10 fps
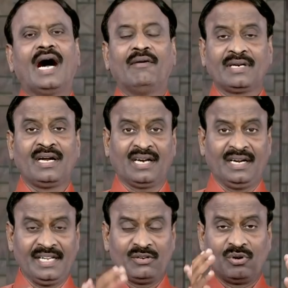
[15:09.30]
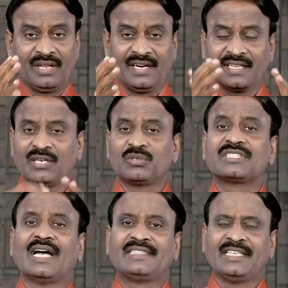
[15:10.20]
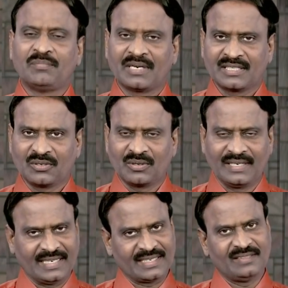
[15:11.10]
அவர்கள் கண்ணீரோடு என்னிடத்தில் ஒரு சாட்சியை பகிர்ந்து கொண்டார்கள்.